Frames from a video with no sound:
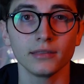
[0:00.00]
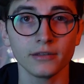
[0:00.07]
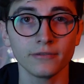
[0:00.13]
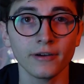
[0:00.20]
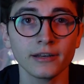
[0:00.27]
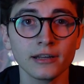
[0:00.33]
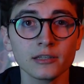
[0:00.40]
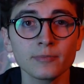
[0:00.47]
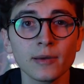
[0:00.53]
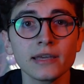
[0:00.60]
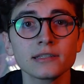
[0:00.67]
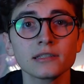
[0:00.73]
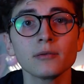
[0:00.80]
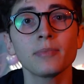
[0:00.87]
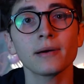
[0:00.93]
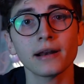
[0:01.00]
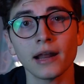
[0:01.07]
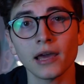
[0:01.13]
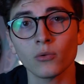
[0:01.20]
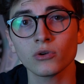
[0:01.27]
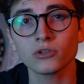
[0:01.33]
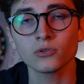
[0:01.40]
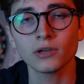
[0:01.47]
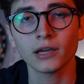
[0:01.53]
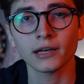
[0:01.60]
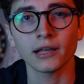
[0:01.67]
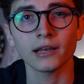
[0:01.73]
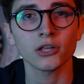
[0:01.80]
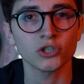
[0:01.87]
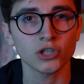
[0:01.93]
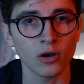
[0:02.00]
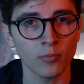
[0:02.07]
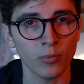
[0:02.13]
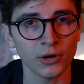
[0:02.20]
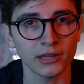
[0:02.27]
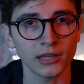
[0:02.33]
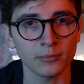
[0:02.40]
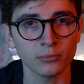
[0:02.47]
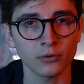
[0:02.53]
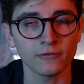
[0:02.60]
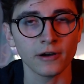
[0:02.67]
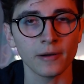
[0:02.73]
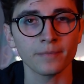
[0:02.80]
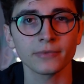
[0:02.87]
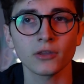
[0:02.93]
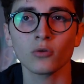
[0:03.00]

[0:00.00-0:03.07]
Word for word: Di Final Space parlai qui sul canale già un po' di tempo fa.